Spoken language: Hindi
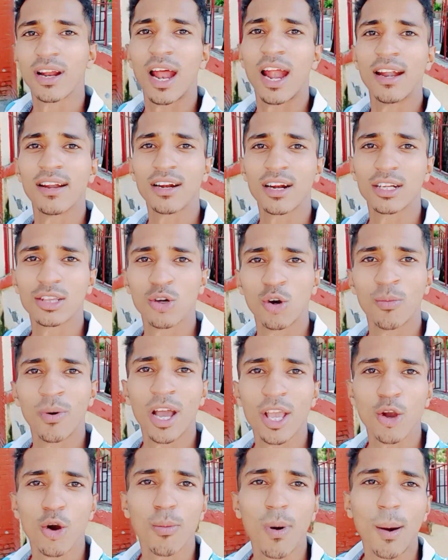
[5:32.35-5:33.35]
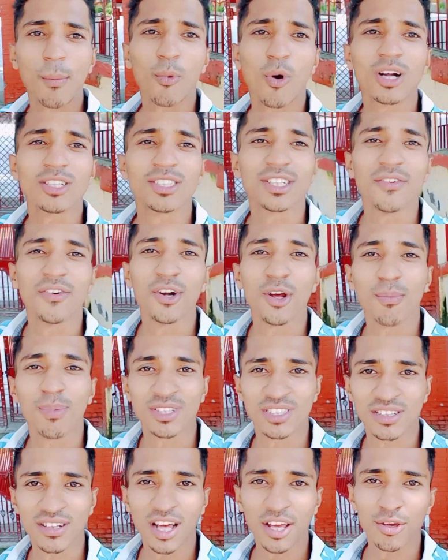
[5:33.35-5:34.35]
एंड करता हूँ आई होप आपको आज की वीडियो
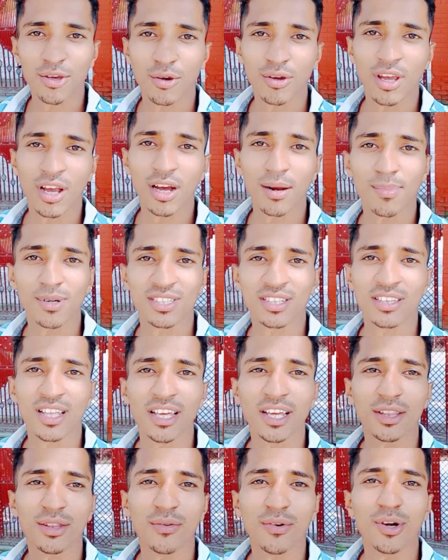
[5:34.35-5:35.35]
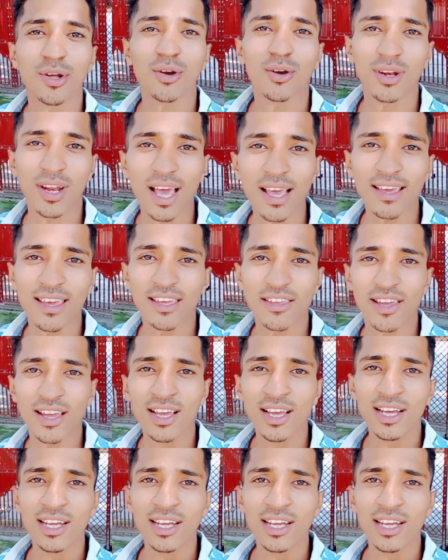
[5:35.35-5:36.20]
पसंद आई होगी अगर पसंद आई है तो वीडियो को लाइक कीजिए